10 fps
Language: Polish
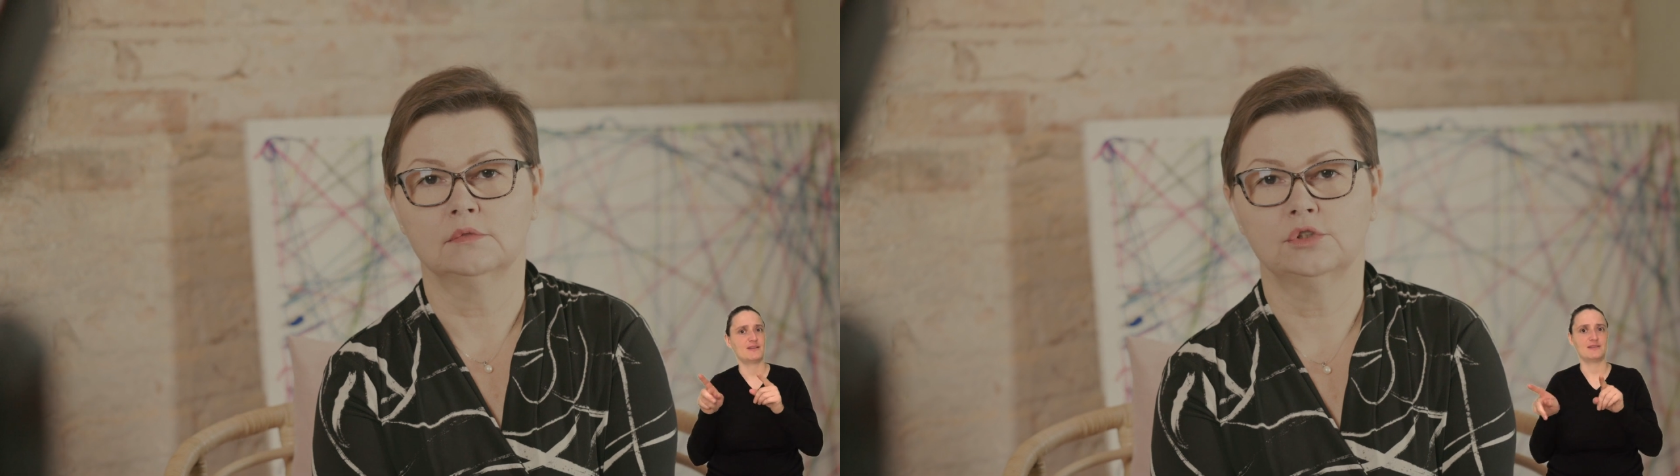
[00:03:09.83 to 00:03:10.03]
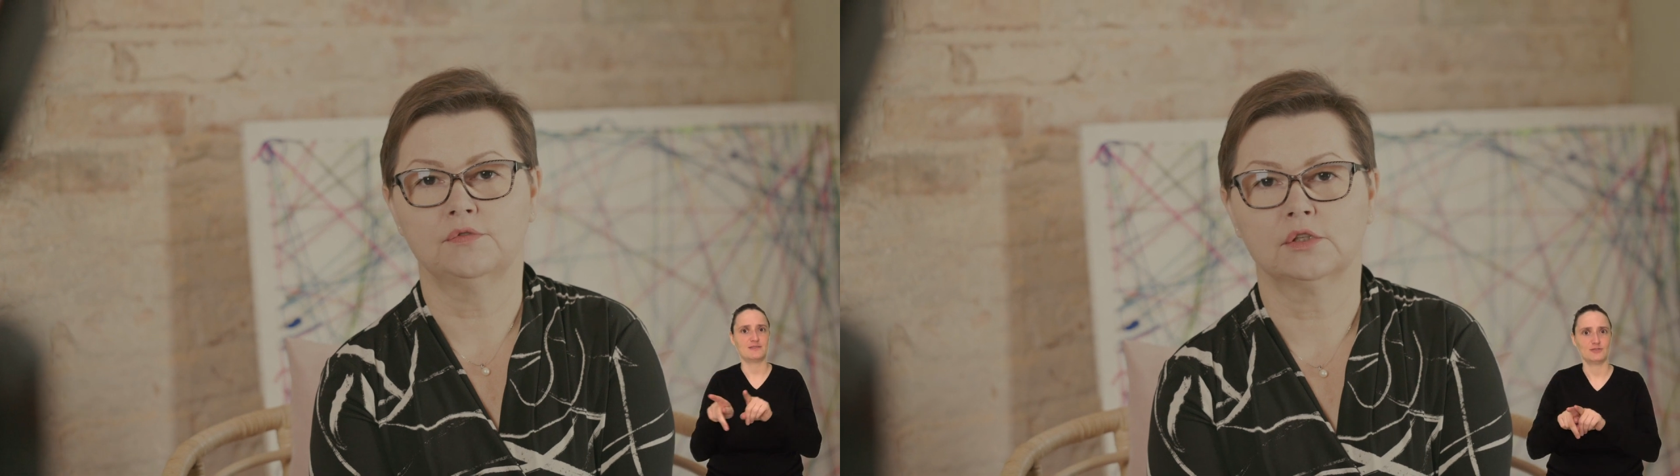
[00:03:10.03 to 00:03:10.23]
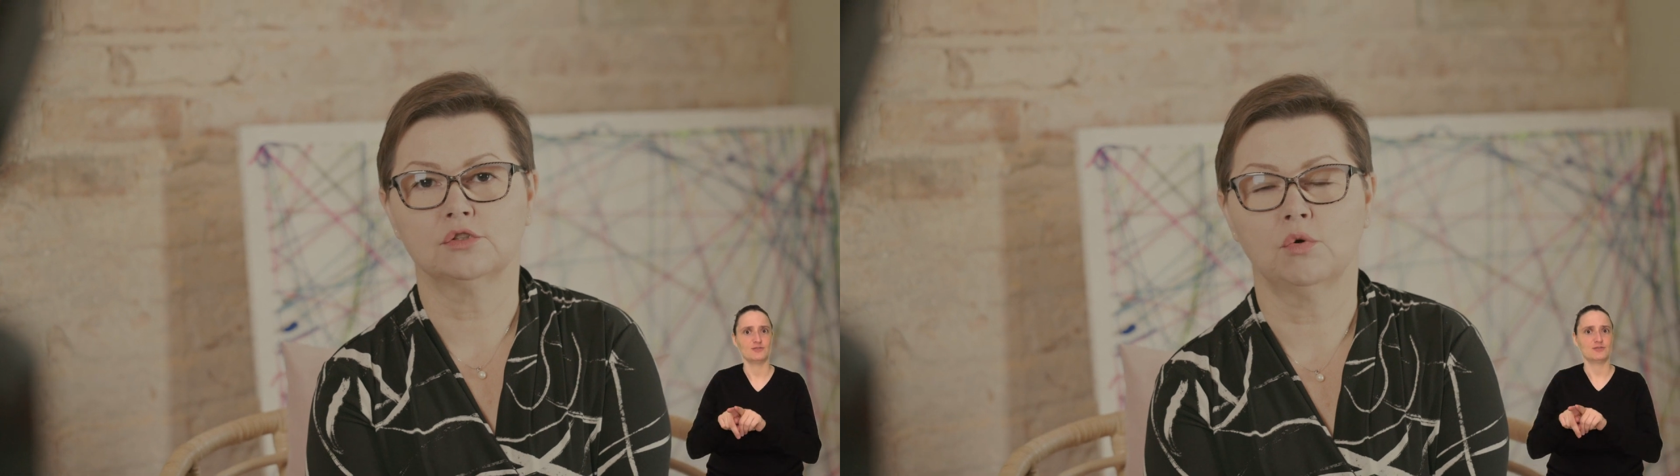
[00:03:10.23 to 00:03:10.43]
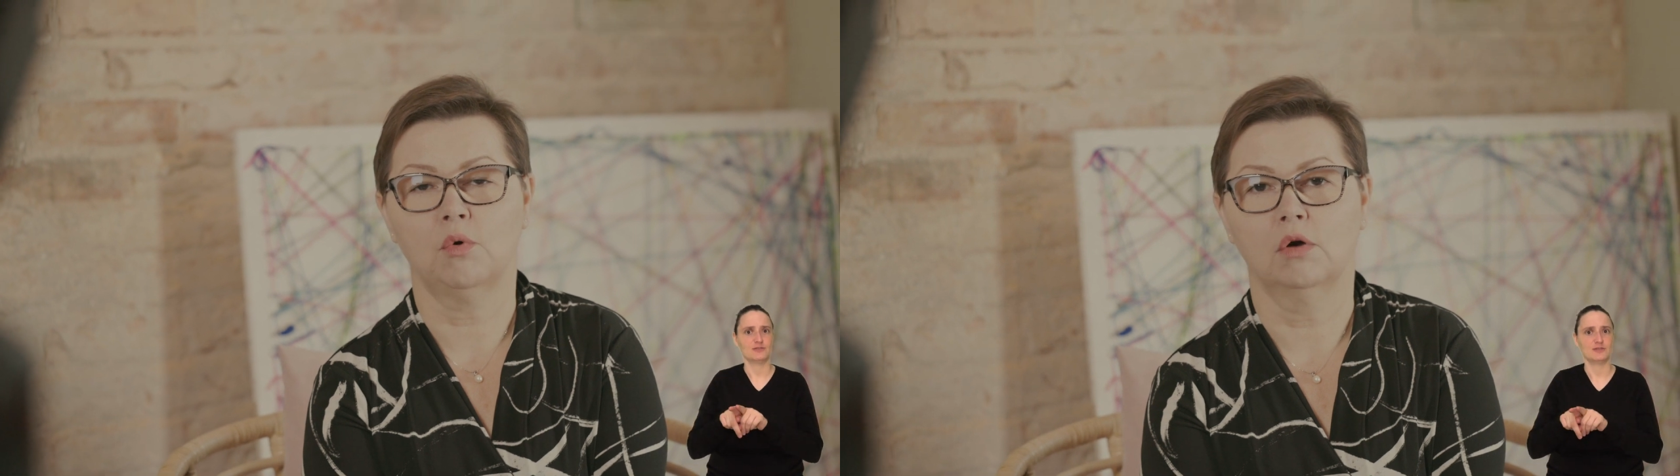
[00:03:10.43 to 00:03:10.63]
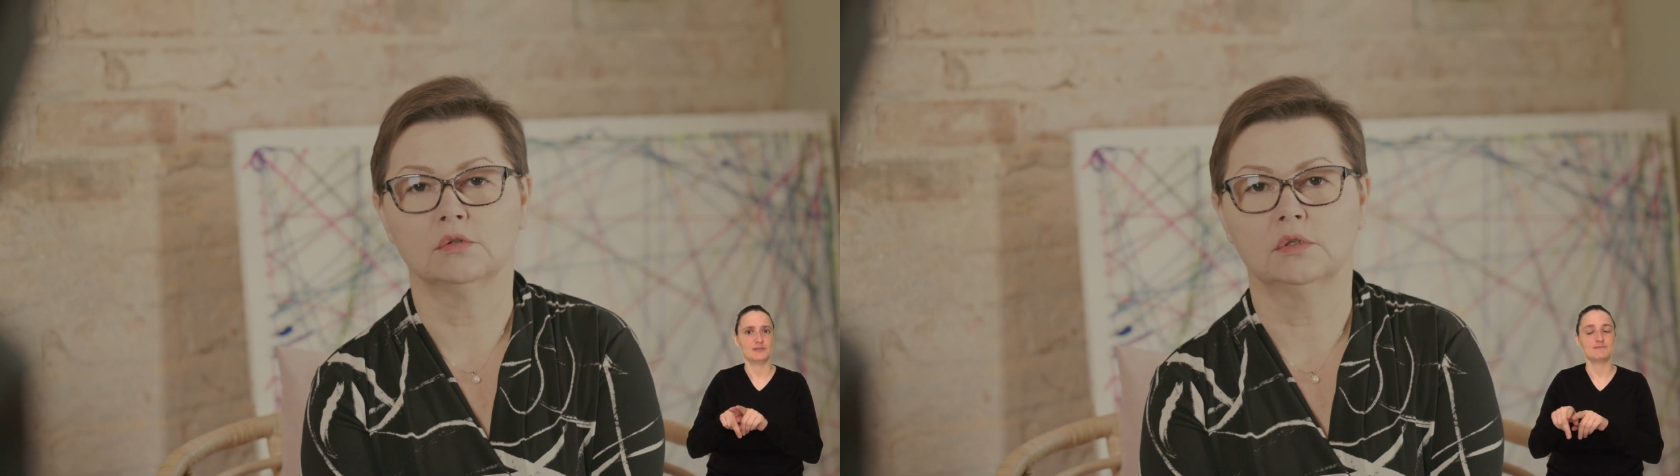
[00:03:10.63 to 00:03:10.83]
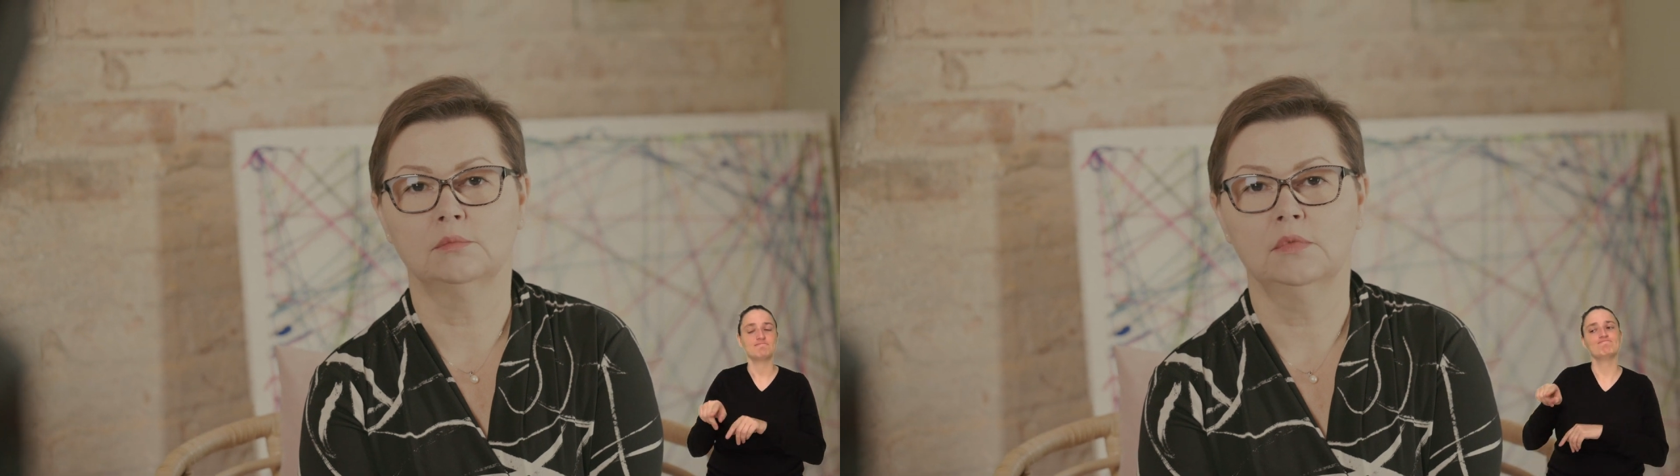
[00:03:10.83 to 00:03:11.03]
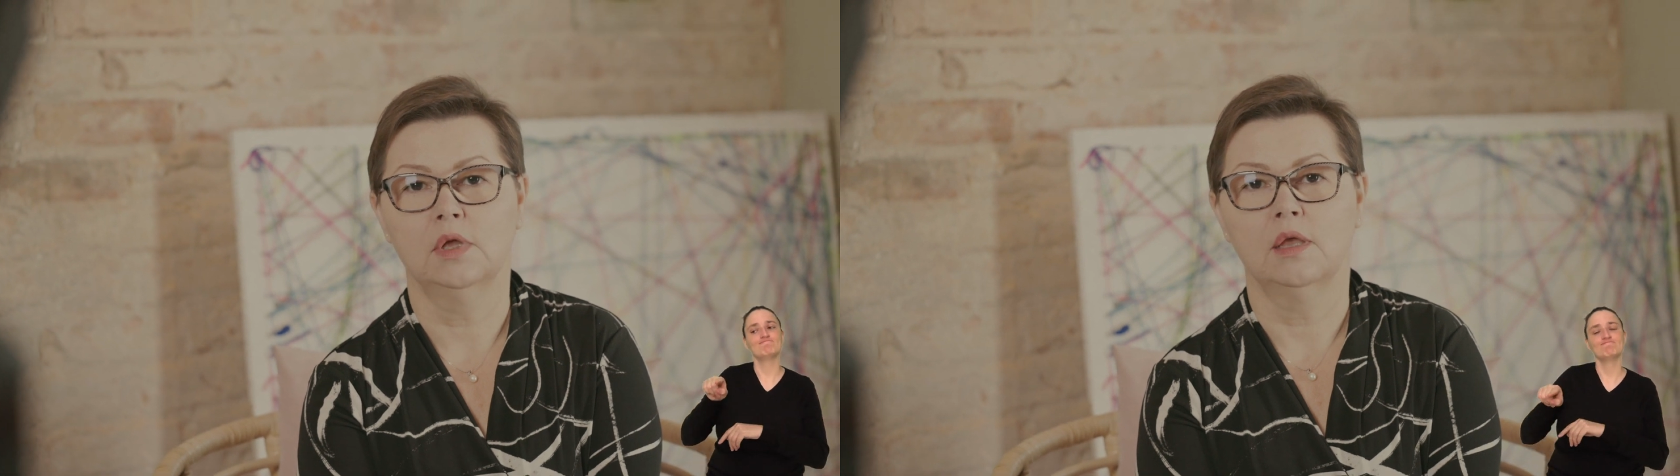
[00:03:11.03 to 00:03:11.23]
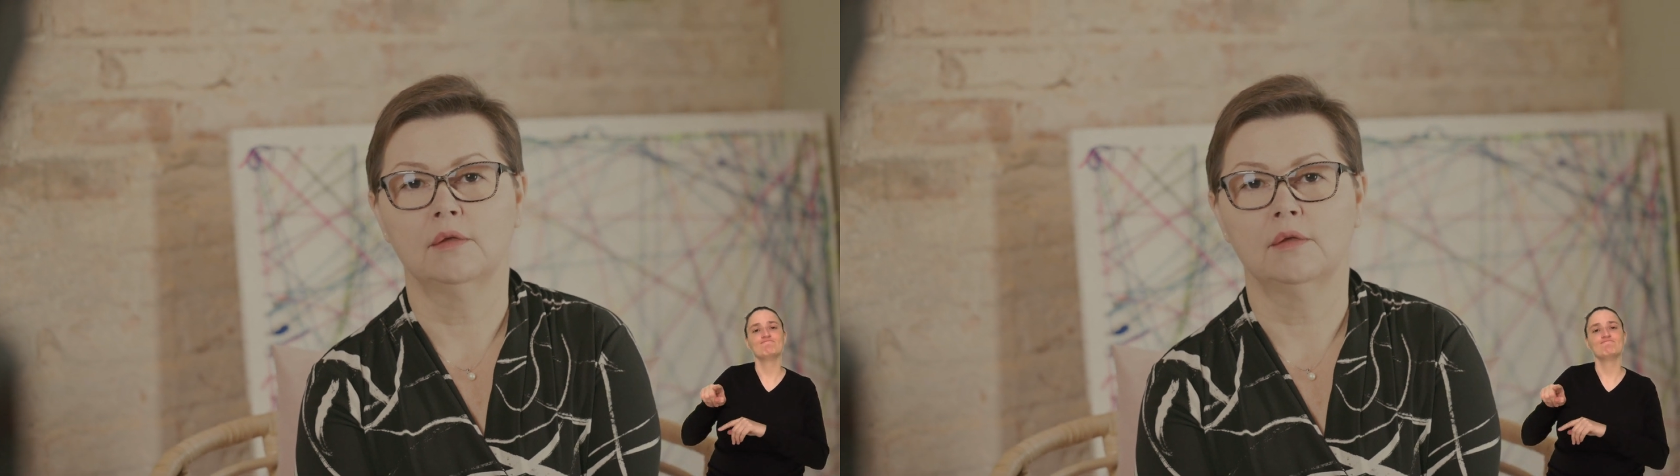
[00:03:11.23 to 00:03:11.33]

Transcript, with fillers: świadczą o tym,